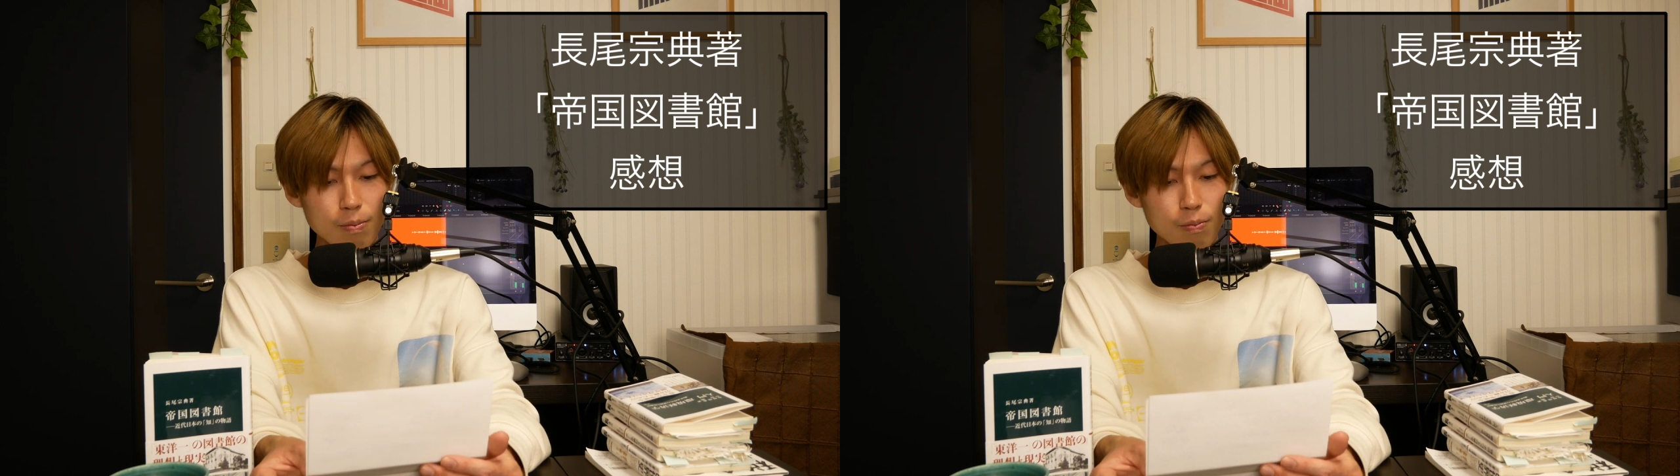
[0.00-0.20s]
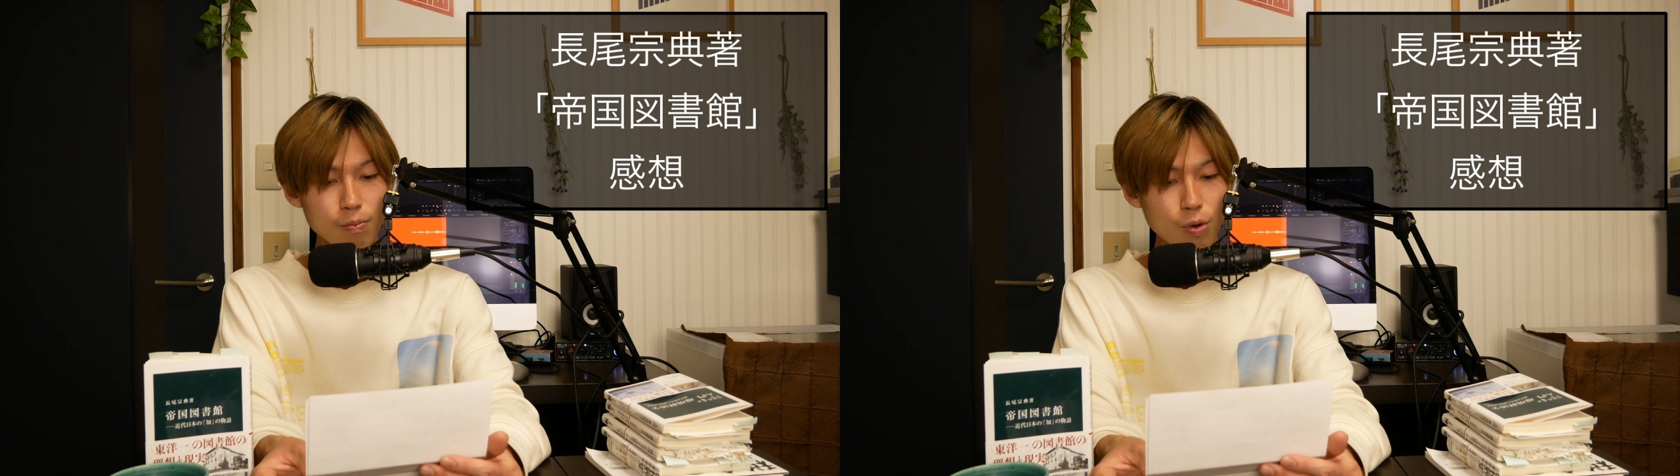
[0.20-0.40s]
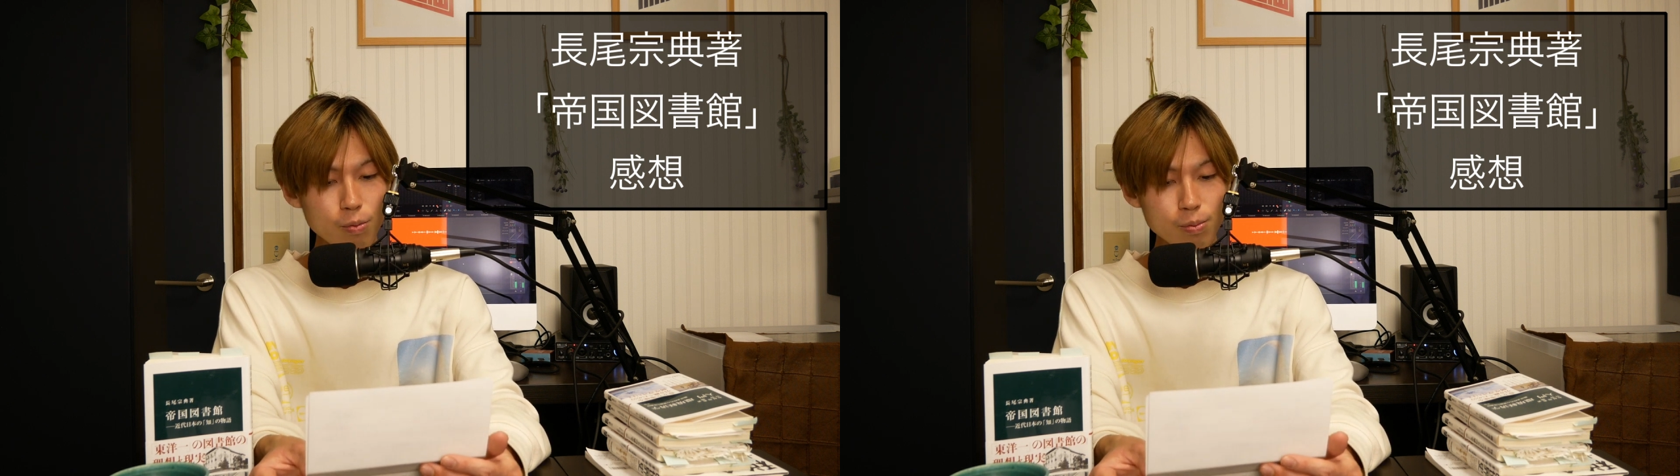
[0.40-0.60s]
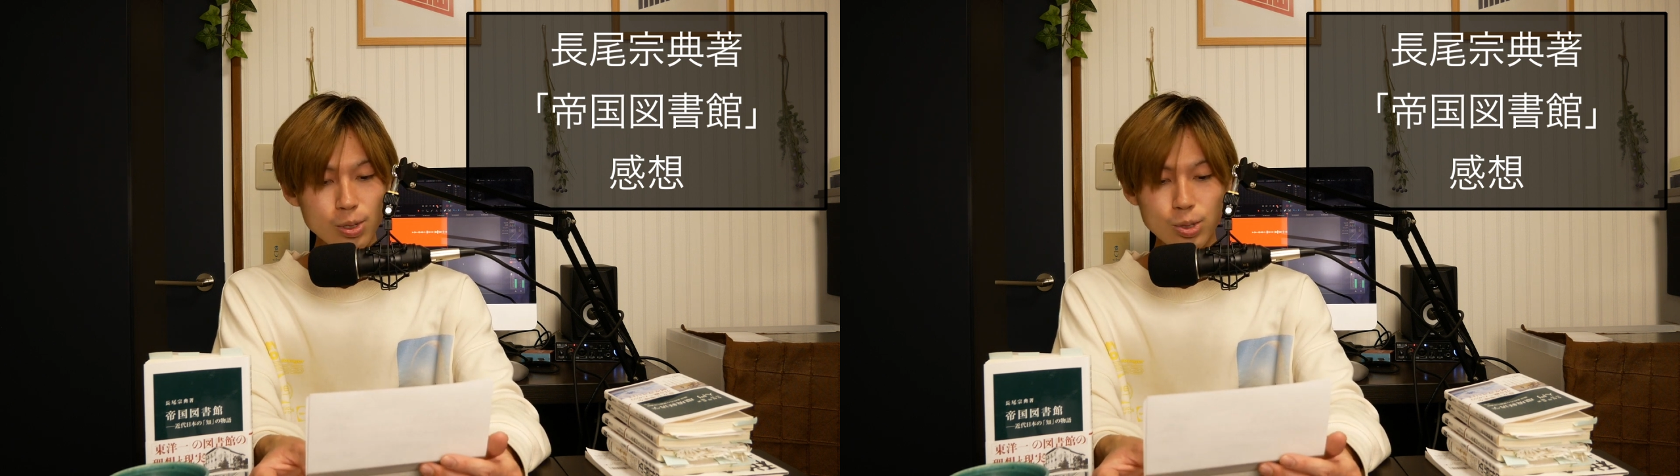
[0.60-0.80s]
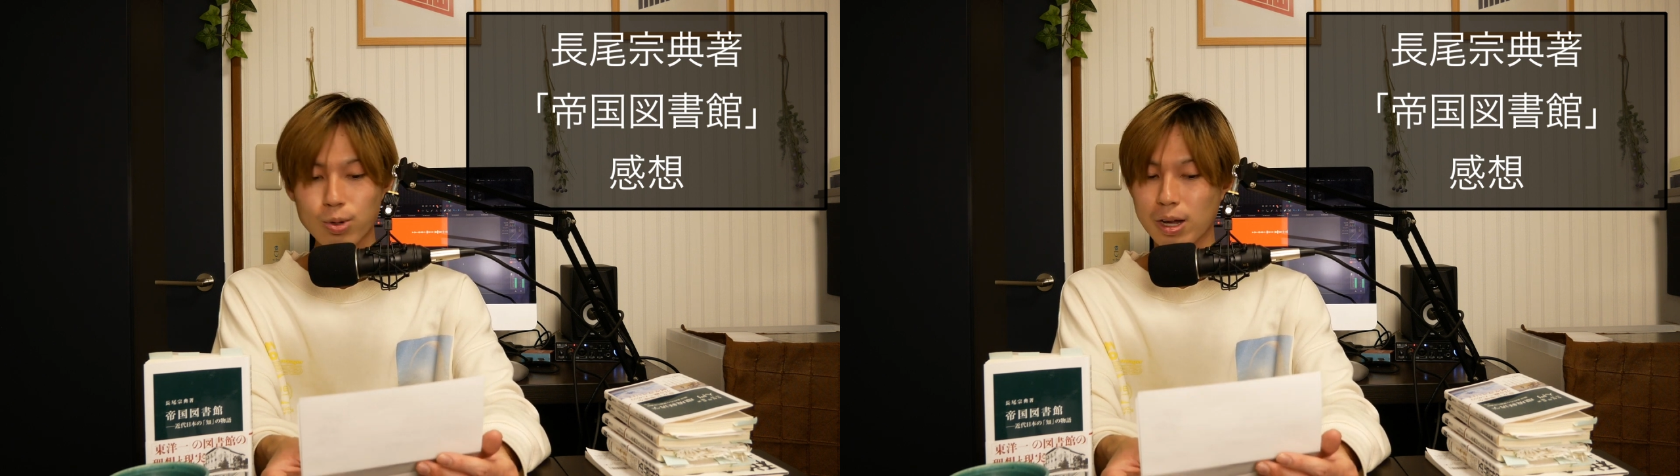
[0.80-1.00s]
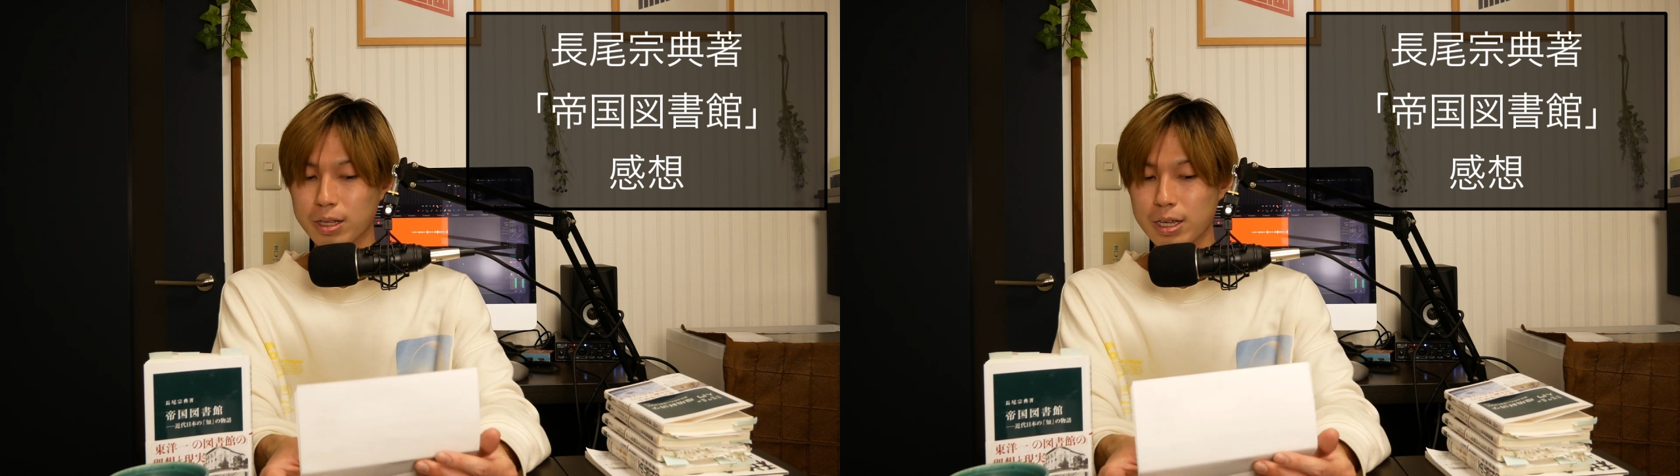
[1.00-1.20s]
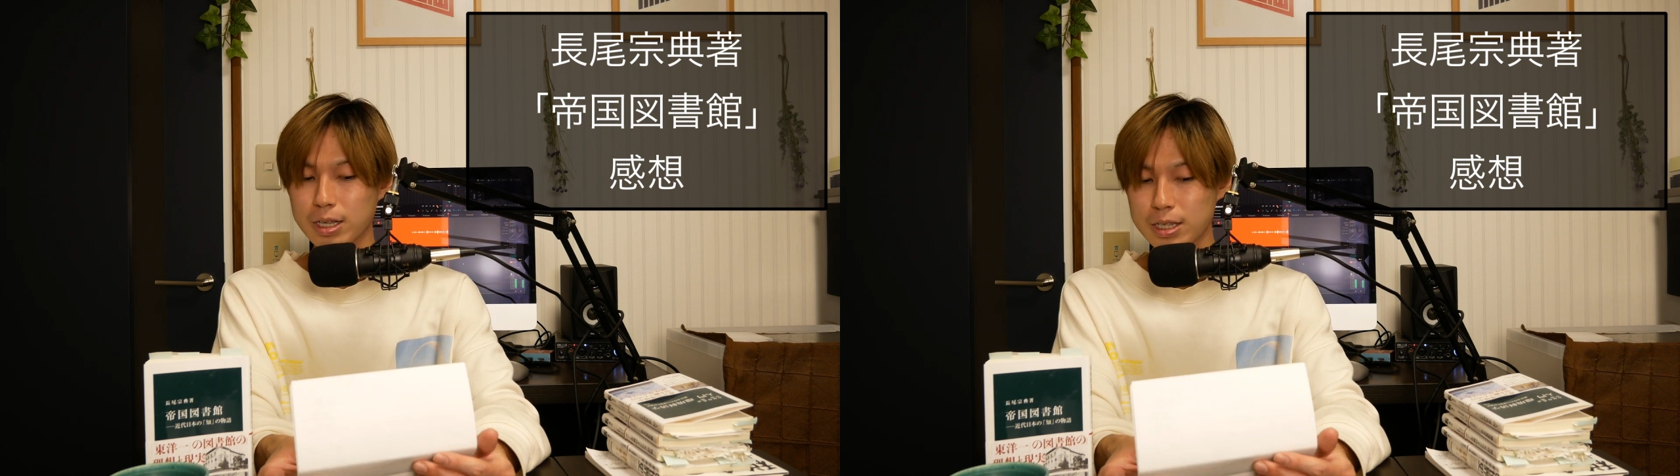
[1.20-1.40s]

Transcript: 文部省がね、